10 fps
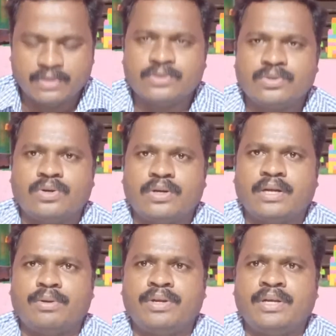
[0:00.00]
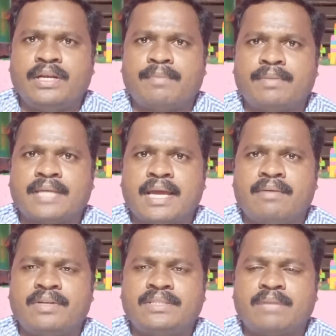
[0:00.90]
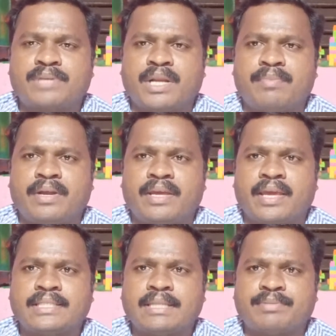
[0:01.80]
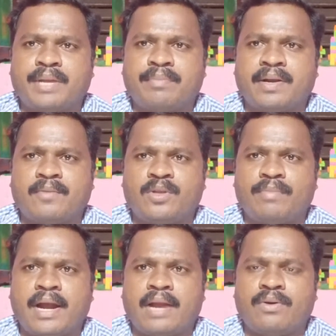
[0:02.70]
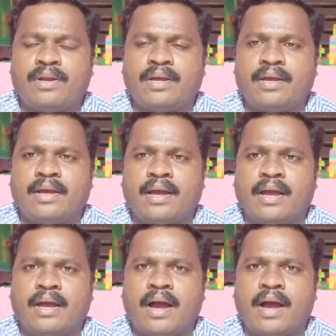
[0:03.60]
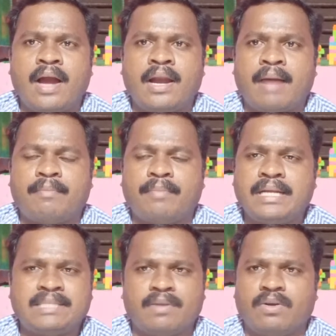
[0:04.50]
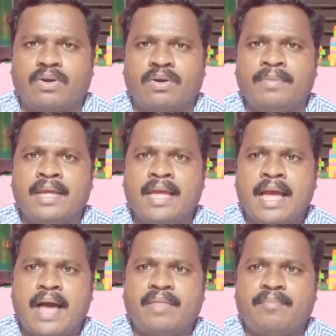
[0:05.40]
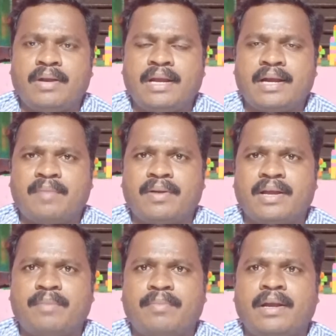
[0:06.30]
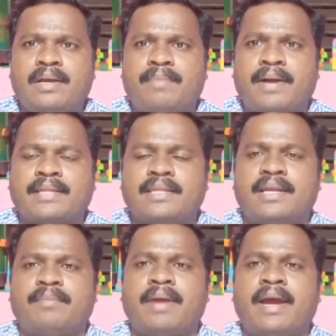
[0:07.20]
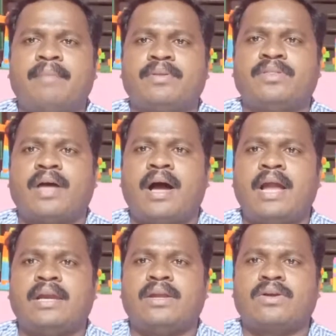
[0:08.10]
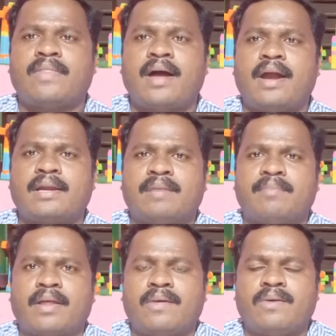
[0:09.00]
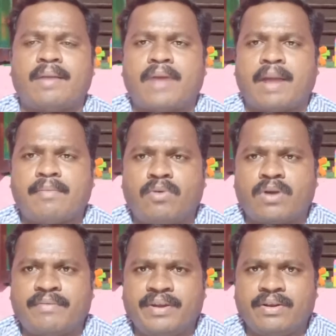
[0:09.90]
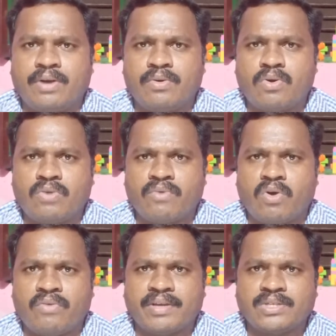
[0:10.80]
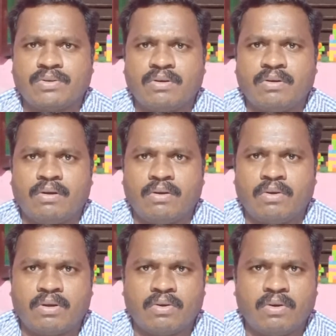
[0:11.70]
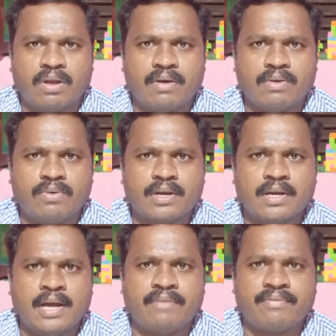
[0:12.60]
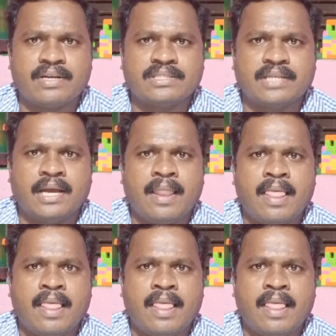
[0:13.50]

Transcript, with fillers: ஸோ இன்னொன்று நம்ம சேனலை வந்து சப்ஸ்கிரைப் பண்ணிக்கோங்க சப்ஸ்கிரைப் பண்ணும்போது மேலே ஒரு ஆல் அப் பெல் சிம்பிள் வரும் அந்த பெல்லை கிளிக் பண்ணுங்கள் பெல்லுக்கு பக்கத்தில் மேலே பார்த்து ஆள்னு இருக்கும் அந்த ஆளை கிளிக் பண்ணால் தான் உங்களுக்கு நம்ம நம்ம போடுற வீடியோனுடைய நோட்டி நோட்டிஃபிகேஷன் உங்களுக்கு உங்களுக்கு வரும் உங்களுக்கு அண்ட் ஃப்ரெண்ட்ஸ் சார்